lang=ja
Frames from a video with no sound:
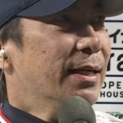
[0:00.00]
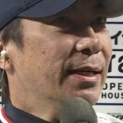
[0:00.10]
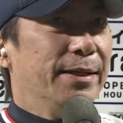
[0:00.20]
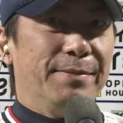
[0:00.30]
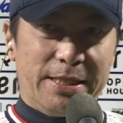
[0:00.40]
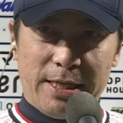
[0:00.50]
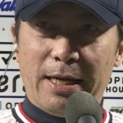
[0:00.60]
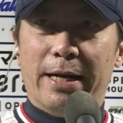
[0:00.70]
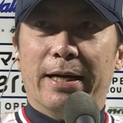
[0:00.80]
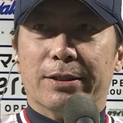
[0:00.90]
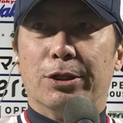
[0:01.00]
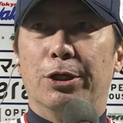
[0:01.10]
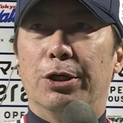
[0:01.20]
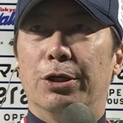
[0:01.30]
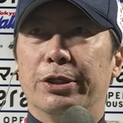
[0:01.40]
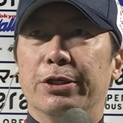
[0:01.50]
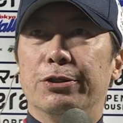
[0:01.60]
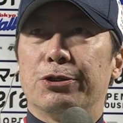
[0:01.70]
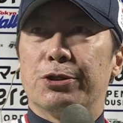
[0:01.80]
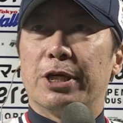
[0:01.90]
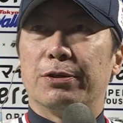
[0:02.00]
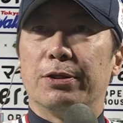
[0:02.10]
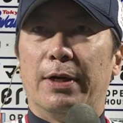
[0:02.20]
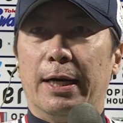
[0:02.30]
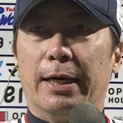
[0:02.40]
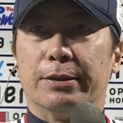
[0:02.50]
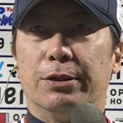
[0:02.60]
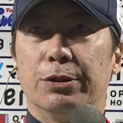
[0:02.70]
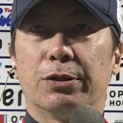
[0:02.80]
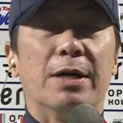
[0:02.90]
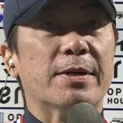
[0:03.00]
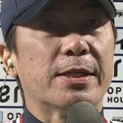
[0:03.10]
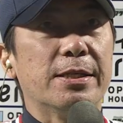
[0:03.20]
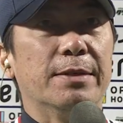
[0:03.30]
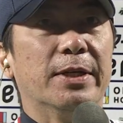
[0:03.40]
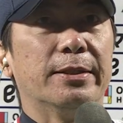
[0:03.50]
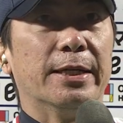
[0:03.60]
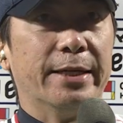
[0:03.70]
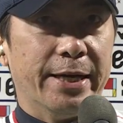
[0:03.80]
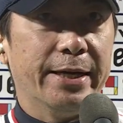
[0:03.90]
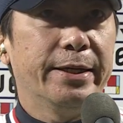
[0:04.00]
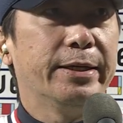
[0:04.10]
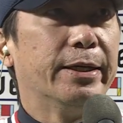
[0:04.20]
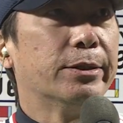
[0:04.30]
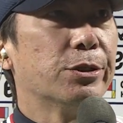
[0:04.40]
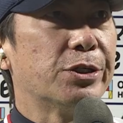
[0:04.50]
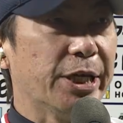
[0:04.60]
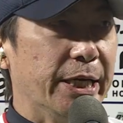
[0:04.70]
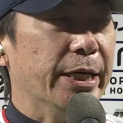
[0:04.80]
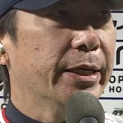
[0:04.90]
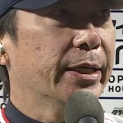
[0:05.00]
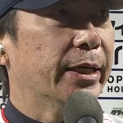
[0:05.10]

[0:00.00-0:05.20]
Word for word: う、えー、まあ、前回、あのリーグ優勝した時はあの横浜スタジアムだったんであのぜひ、